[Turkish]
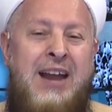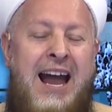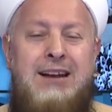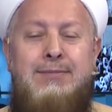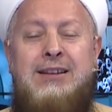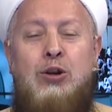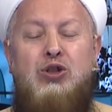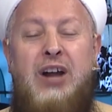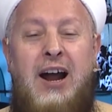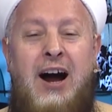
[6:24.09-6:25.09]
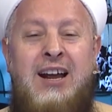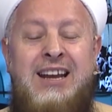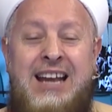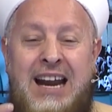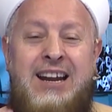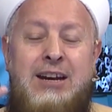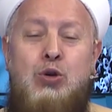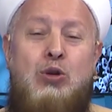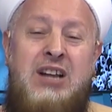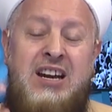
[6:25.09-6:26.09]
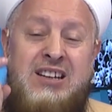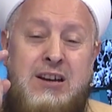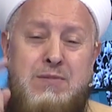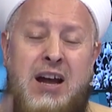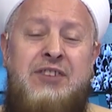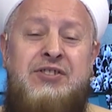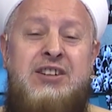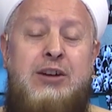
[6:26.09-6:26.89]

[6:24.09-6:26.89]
Elbette onlara yerleri gökleri kim yarattı